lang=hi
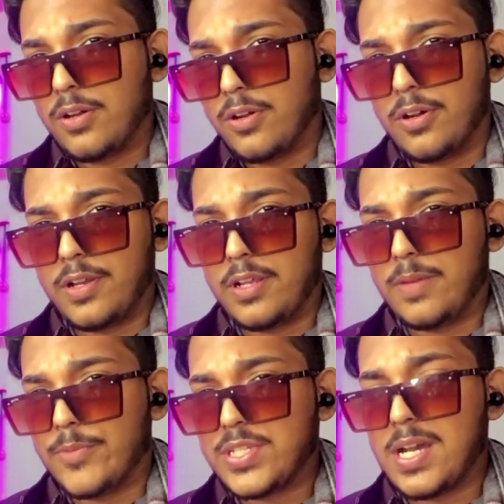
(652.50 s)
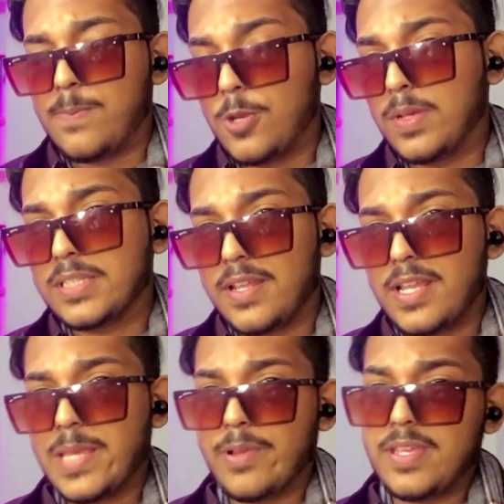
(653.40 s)
और मुझे आप लोग बताना
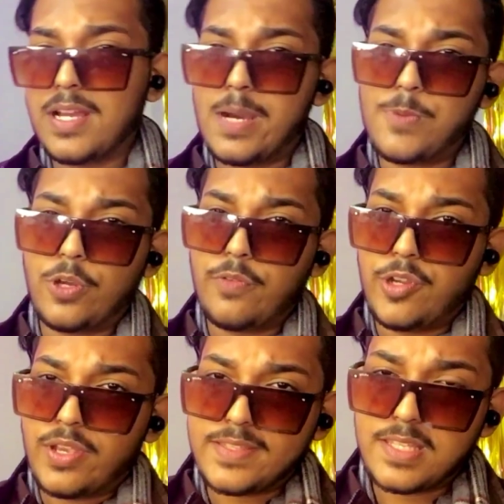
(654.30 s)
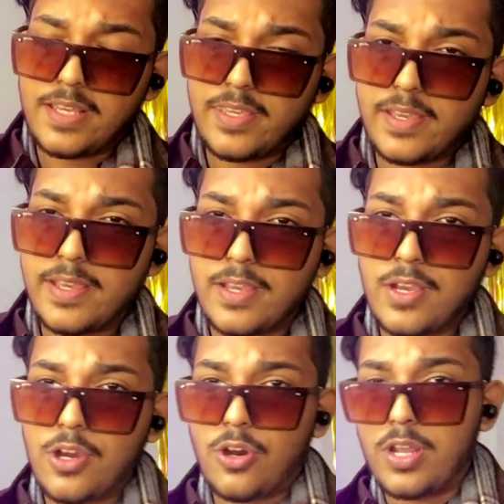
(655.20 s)
कि भाई आप लोग की वीडियो कैसी लगी है
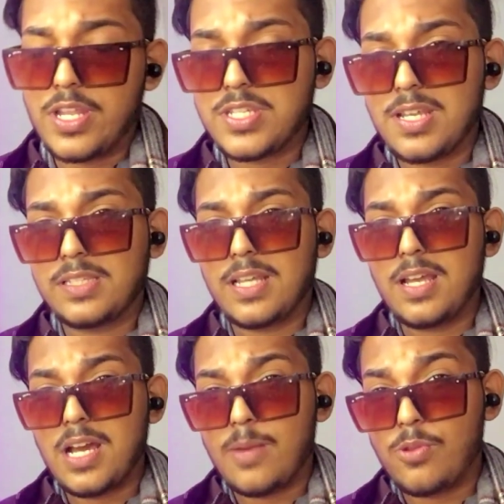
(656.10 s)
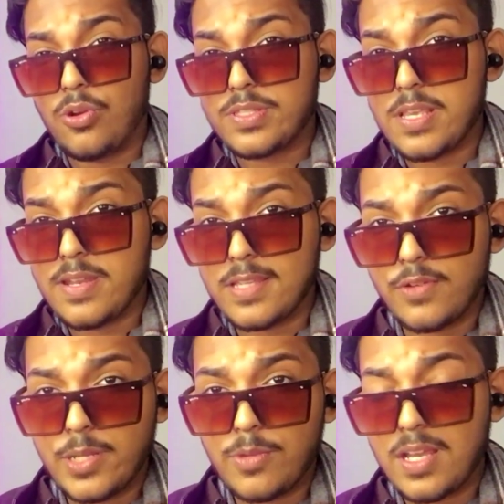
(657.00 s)
और इन ताला आप लोगों से नेक्स्ट
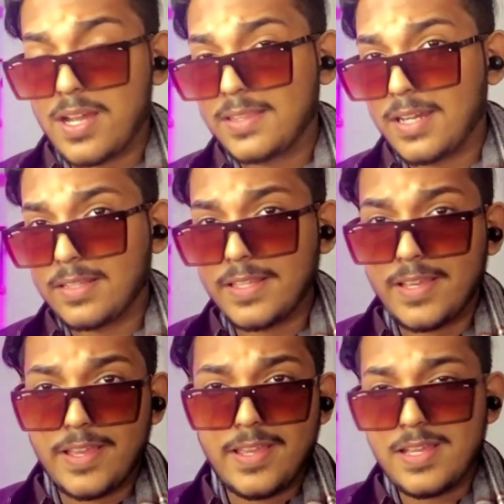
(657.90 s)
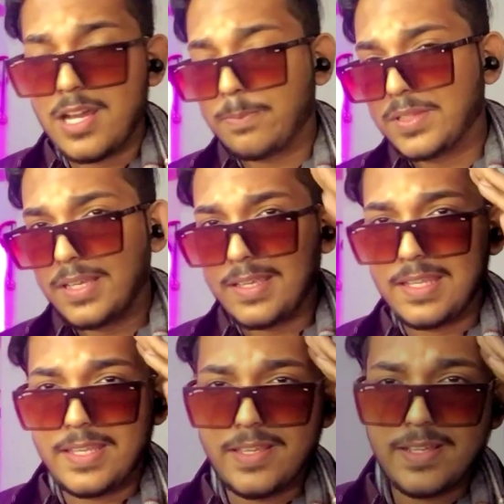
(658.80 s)
वीडियो मुलाकात करते हैं अब तक के
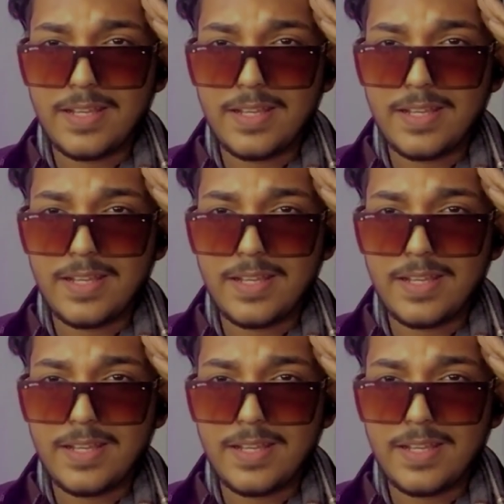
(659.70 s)
लिए